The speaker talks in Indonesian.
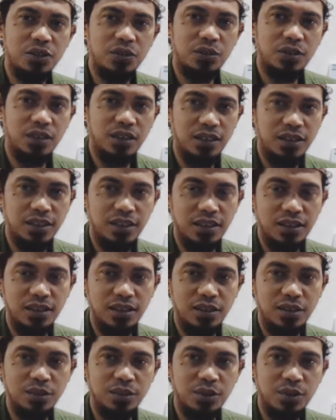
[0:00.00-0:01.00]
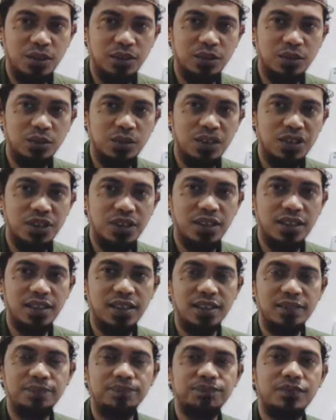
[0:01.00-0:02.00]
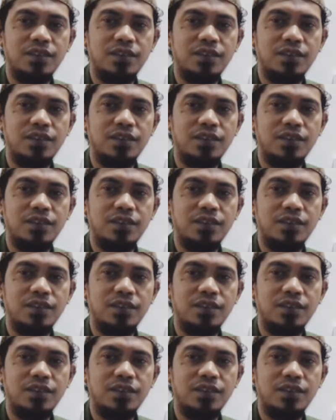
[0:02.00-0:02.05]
syadu la ilaha illallah, wahdahu la syarika lah.